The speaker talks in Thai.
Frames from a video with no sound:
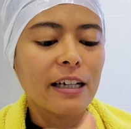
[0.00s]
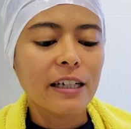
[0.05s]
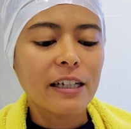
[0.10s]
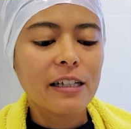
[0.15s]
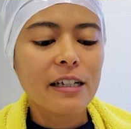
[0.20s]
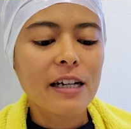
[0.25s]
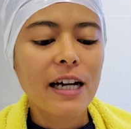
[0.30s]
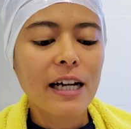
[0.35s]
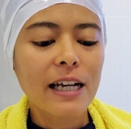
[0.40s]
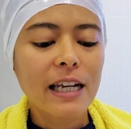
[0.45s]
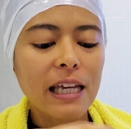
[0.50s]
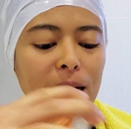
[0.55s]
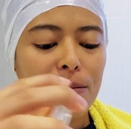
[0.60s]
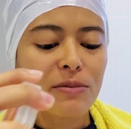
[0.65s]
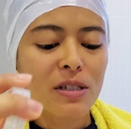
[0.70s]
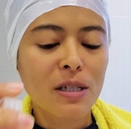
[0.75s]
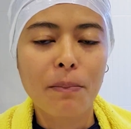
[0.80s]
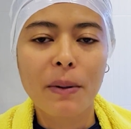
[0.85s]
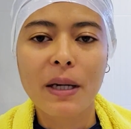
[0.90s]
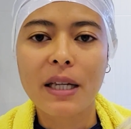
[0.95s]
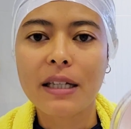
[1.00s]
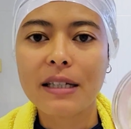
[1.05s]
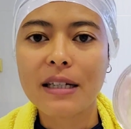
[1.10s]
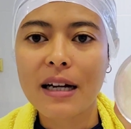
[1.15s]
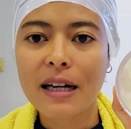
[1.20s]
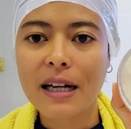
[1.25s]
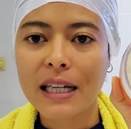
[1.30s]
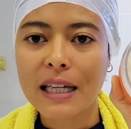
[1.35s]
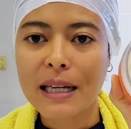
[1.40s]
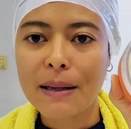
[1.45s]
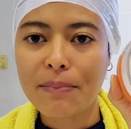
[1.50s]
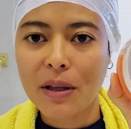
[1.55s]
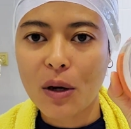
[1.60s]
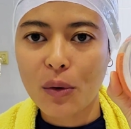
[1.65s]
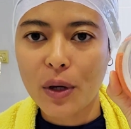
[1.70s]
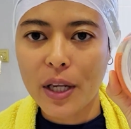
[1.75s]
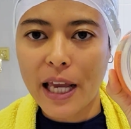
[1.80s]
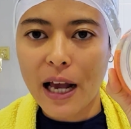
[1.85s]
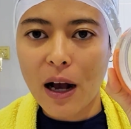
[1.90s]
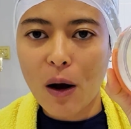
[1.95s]
เนื้อครีมจะเป็นเนื้อครีมเห
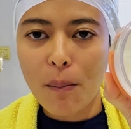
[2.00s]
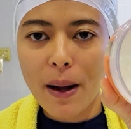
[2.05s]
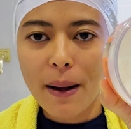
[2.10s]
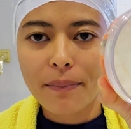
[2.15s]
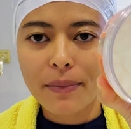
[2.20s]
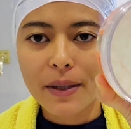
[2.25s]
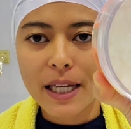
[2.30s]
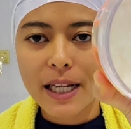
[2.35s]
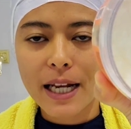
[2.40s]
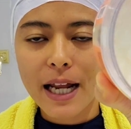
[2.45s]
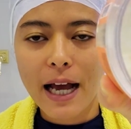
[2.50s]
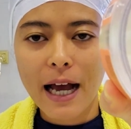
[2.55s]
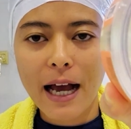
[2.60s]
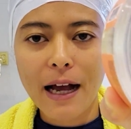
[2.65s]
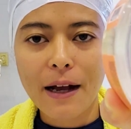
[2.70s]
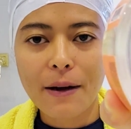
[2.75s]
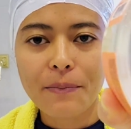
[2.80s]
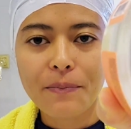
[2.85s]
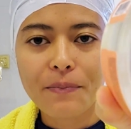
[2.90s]
นียวๆแบบนี้นะคะ